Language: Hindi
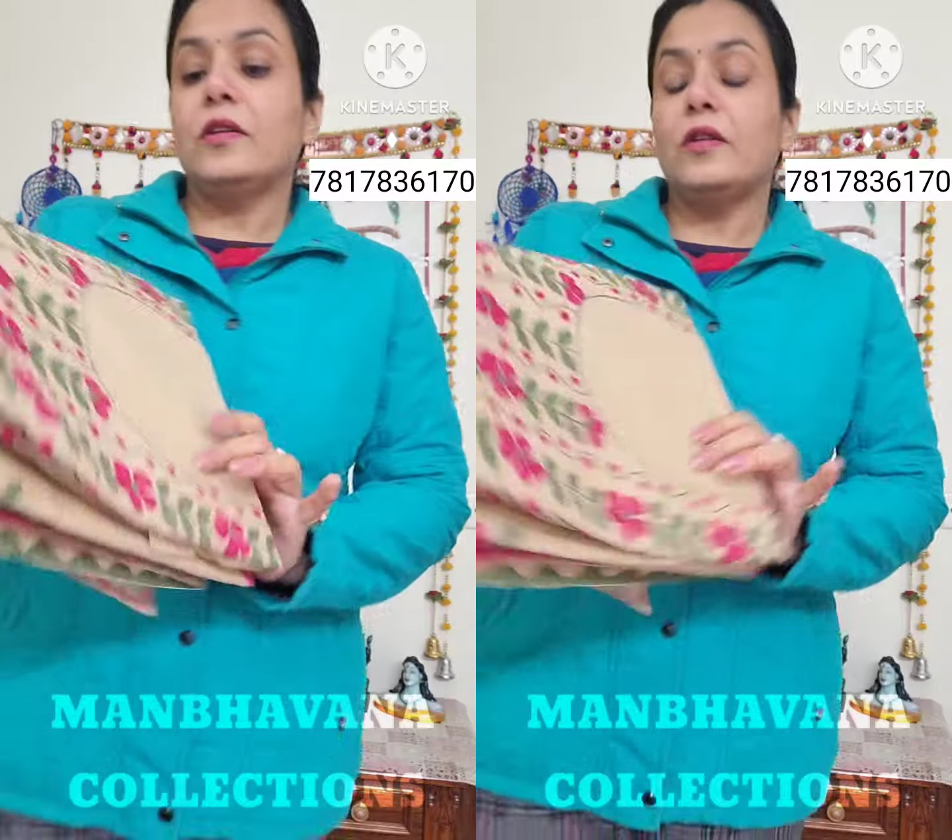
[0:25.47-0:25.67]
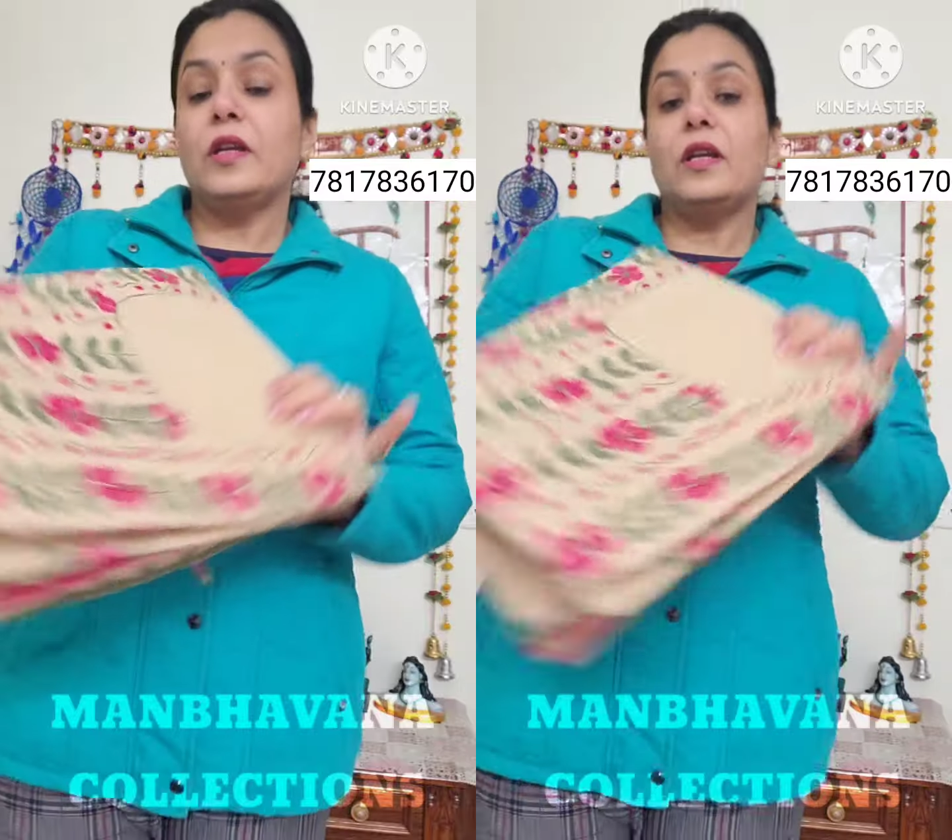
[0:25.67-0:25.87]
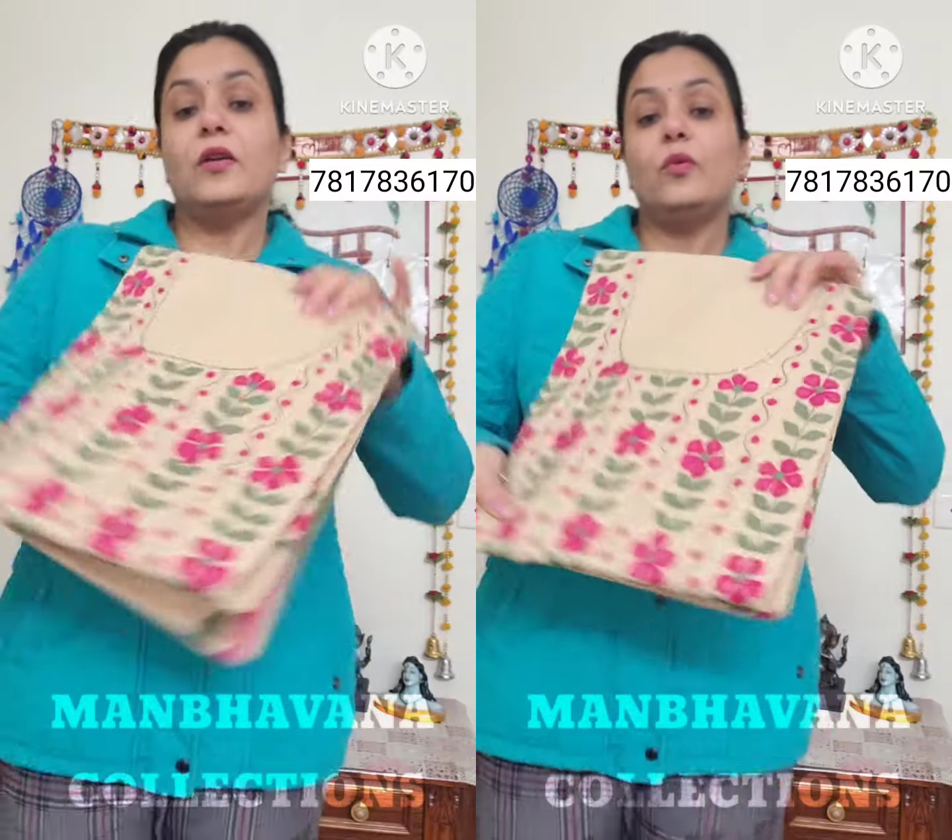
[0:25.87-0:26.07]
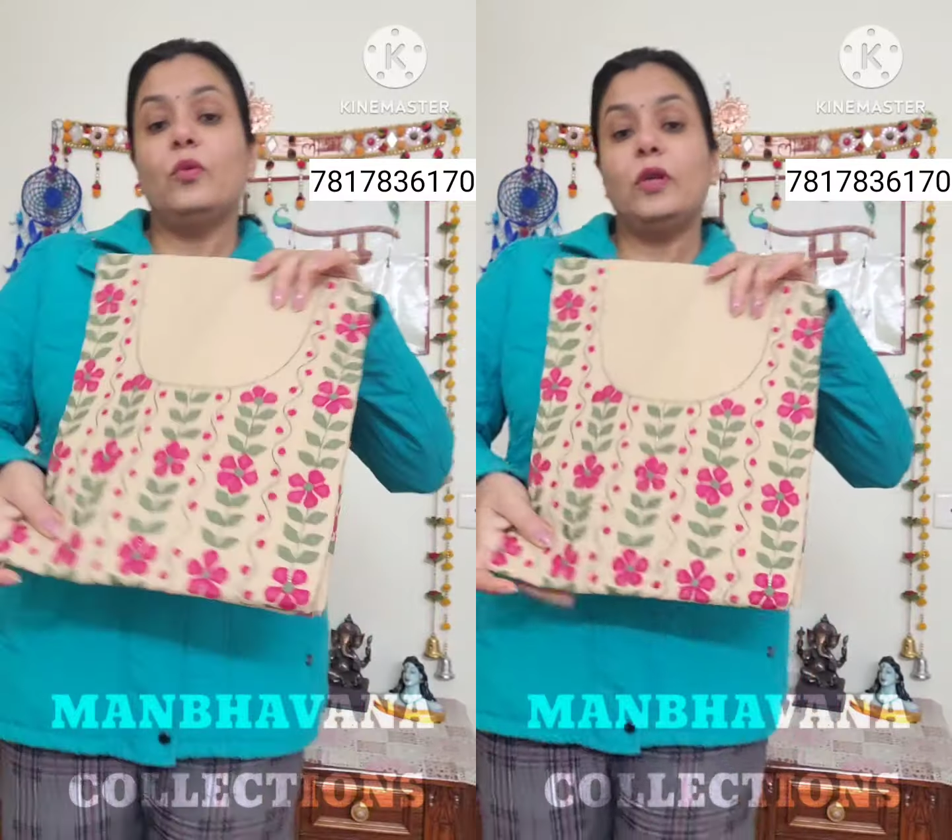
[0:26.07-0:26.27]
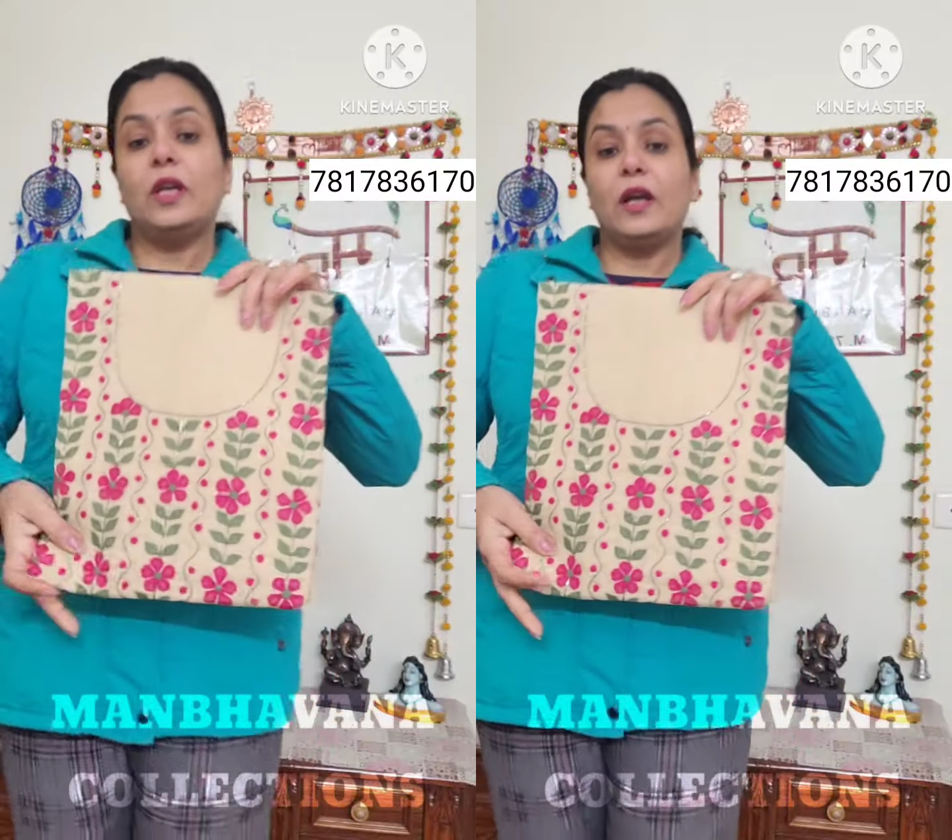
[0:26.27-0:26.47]
कर रही
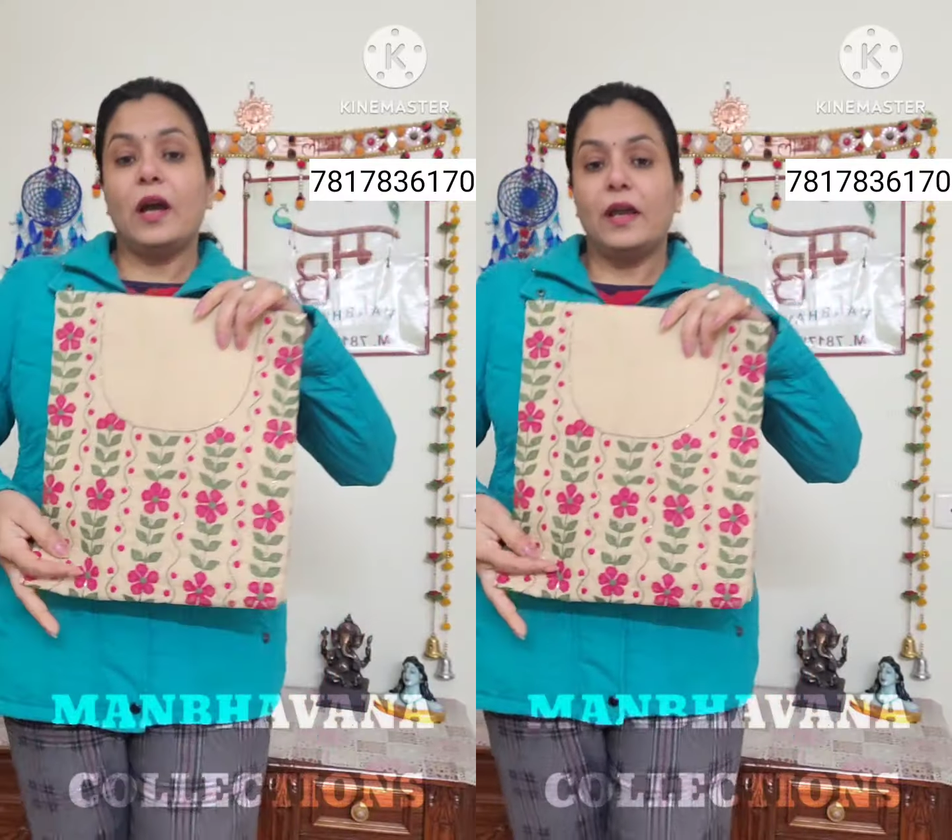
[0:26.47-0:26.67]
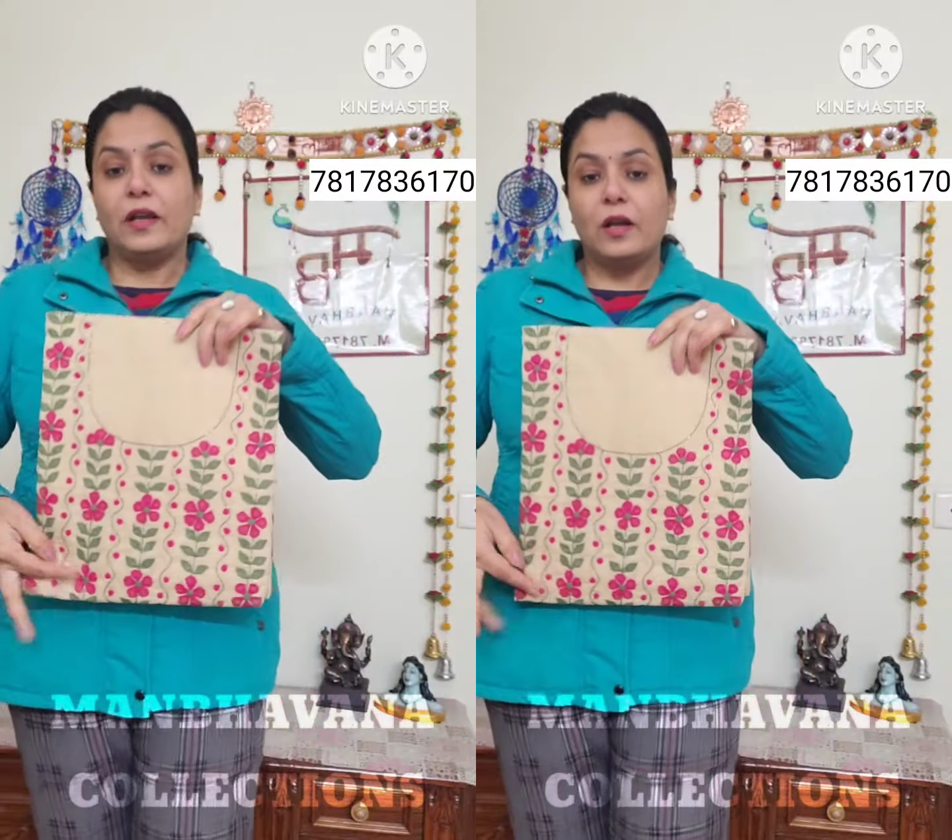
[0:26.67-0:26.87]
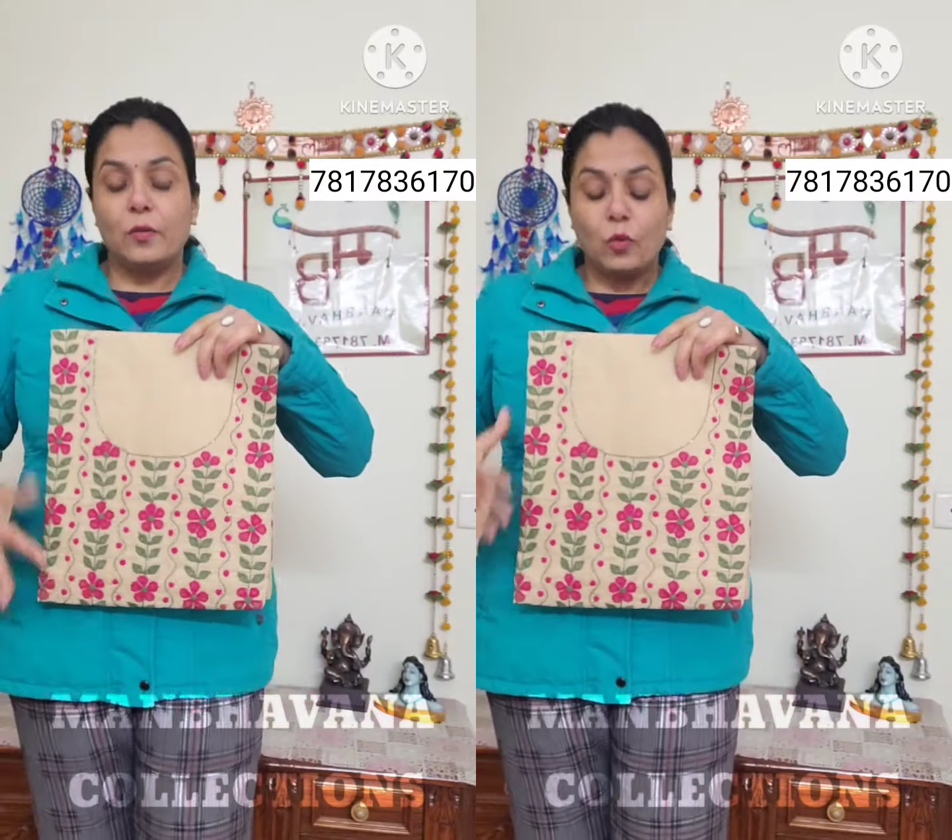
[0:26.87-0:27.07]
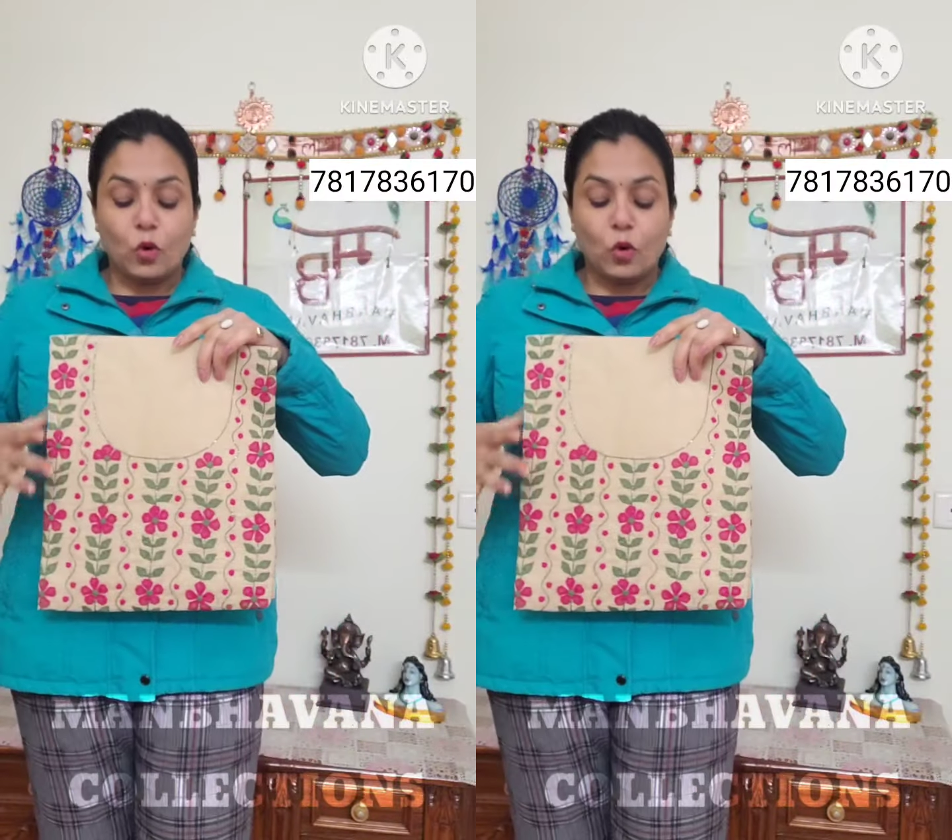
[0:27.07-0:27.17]
हूँ ये आएगा